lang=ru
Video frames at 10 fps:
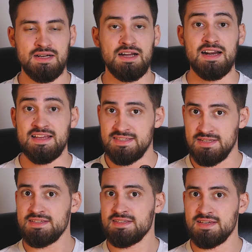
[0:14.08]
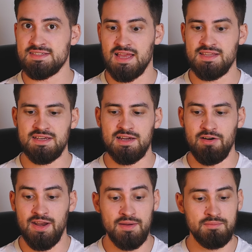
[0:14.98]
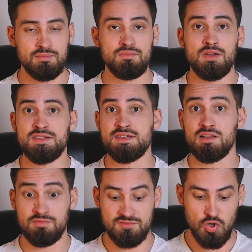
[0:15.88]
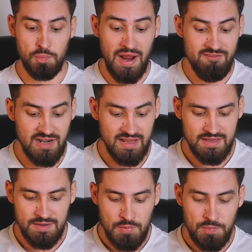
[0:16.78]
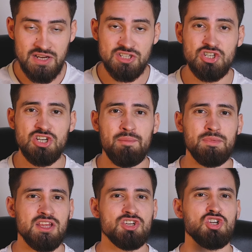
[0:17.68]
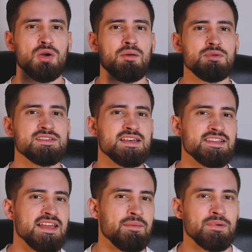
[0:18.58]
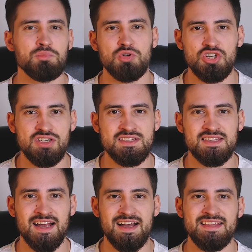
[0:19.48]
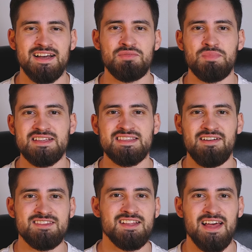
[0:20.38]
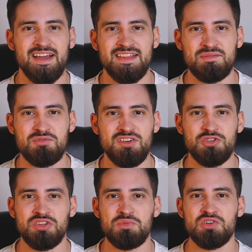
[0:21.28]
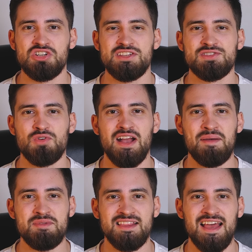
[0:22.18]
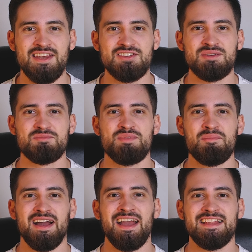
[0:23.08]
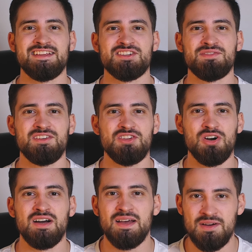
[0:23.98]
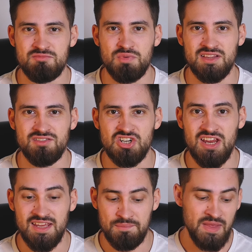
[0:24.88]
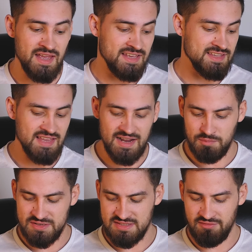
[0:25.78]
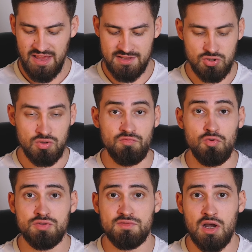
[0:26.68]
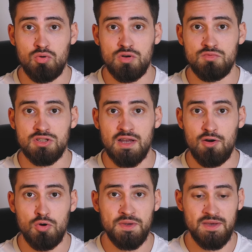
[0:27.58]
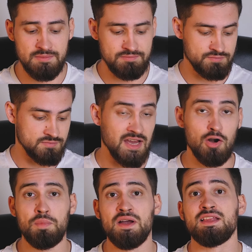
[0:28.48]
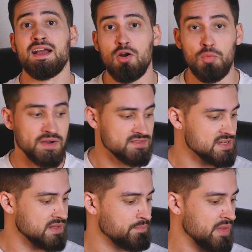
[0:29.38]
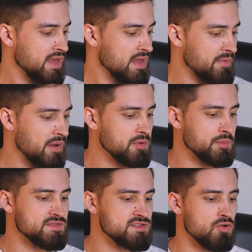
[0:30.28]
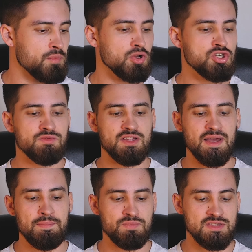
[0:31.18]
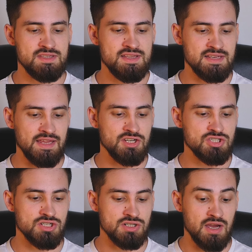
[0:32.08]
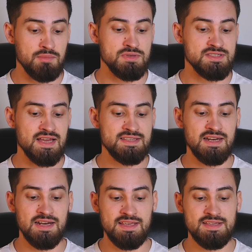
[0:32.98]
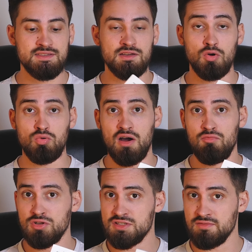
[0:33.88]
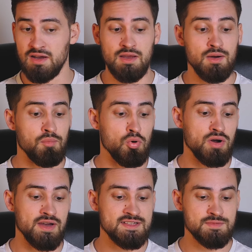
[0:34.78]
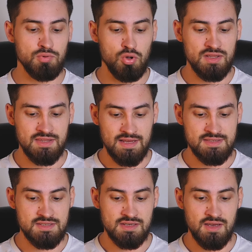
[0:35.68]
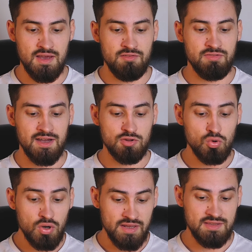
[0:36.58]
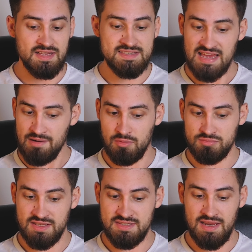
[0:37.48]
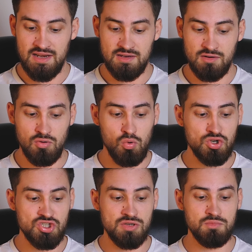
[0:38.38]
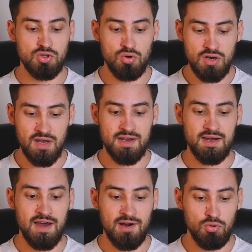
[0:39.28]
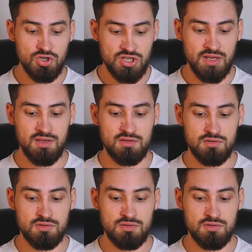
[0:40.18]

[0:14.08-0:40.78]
российский, кстати говоря, прицел. Все правильно. Прежде чем мы начнем, обязательно подпишитесь на канал, поставьте лайк этому видео и напишите свой комментарий, чтобы помогать нашим видео продвижении. Итак, поставляется он вот в такой вот коробке, коробка да коробка в целом. Помимо всего прочего, да, здесь, конечно же, обязательно есть руководство по эксплуатации, в которой на самом-то деле очень много хорошей,